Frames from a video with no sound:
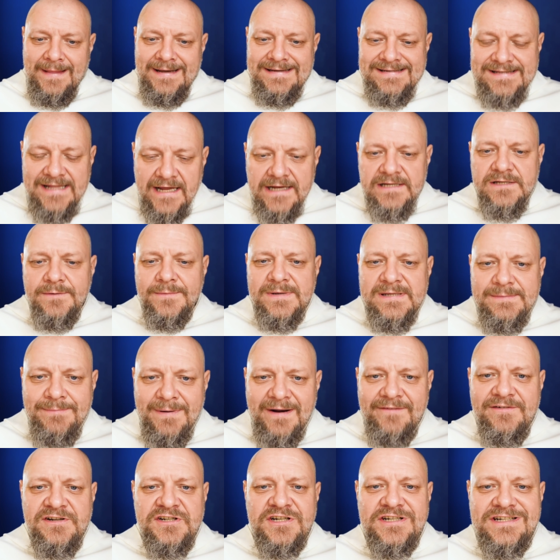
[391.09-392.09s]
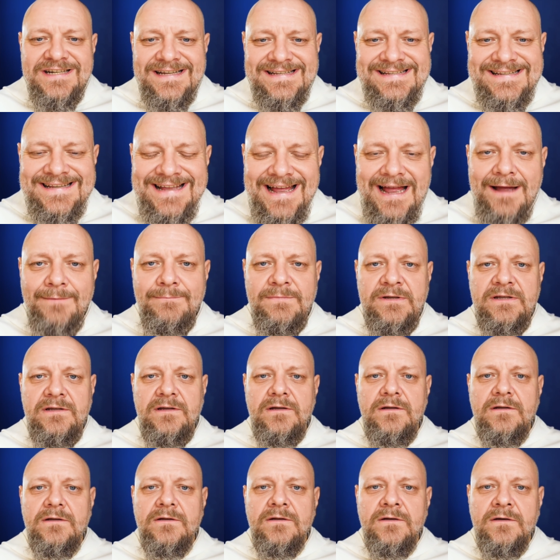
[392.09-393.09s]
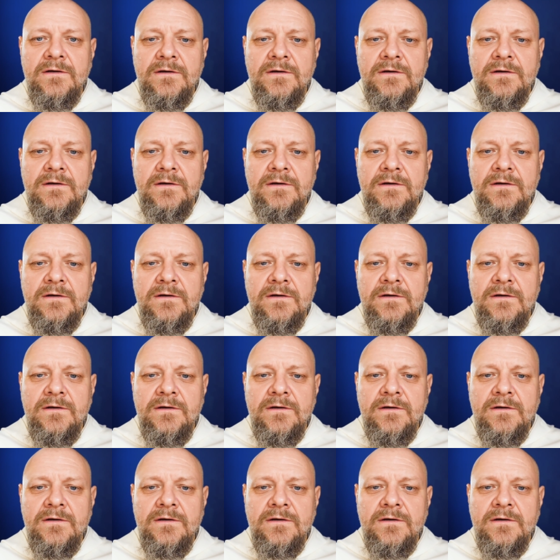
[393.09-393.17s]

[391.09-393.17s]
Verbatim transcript: Zdaję sobie sprawę, że czasami